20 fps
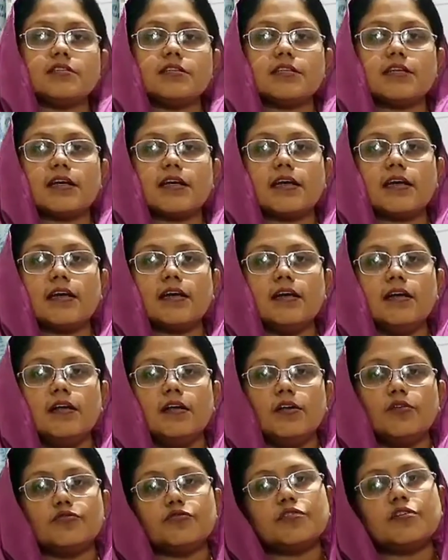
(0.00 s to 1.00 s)
যেটাকে
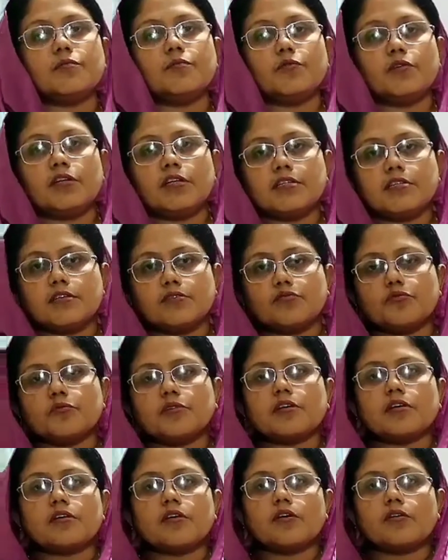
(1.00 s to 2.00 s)
যদি বলি যে তুমি
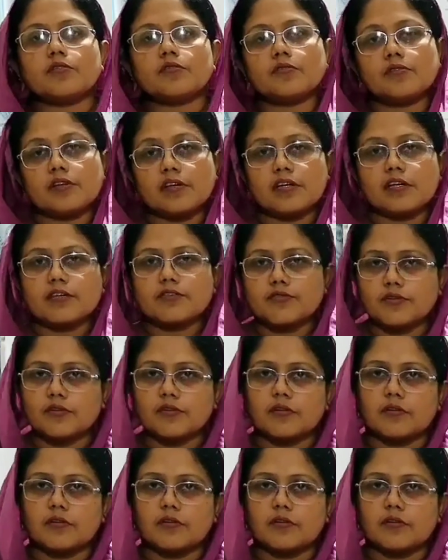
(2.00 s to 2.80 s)
কি কখনো দেখেছ